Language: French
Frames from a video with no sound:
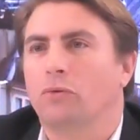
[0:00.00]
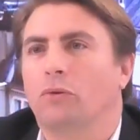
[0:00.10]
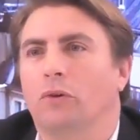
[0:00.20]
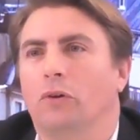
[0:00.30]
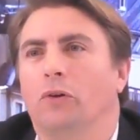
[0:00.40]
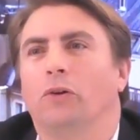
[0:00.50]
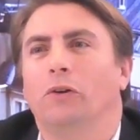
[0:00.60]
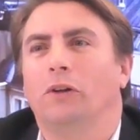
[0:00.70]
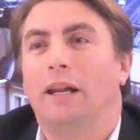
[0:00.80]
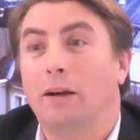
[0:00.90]
sur
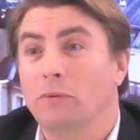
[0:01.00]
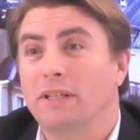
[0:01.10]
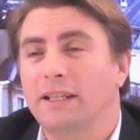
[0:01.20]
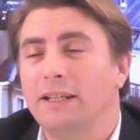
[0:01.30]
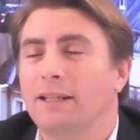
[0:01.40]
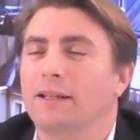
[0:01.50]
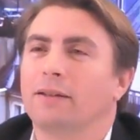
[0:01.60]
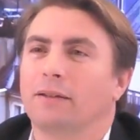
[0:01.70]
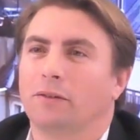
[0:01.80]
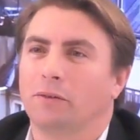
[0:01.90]

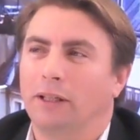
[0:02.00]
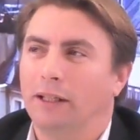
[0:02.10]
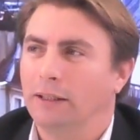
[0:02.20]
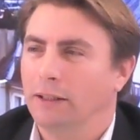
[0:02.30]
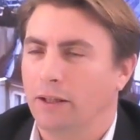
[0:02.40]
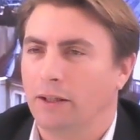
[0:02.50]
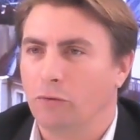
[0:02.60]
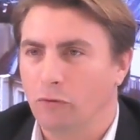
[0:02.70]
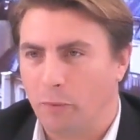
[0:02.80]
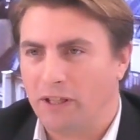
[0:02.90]
l'acoustique, voilà, qui est un
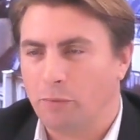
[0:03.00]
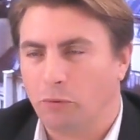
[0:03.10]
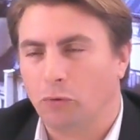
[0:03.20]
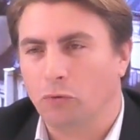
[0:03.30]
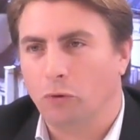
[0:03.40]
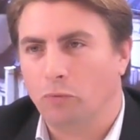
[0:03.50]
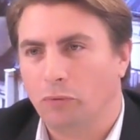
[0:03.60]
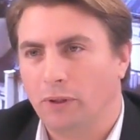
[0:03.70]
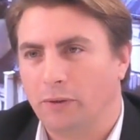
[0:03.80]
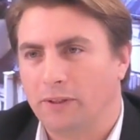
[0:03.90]
nouveau métier pour nous
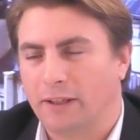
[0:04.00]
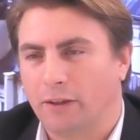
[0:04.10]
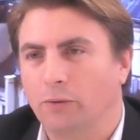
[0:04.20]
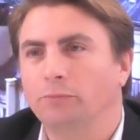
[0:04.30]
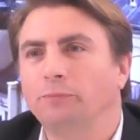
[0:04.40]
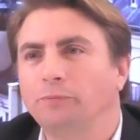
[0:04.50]
depuis 5 ans.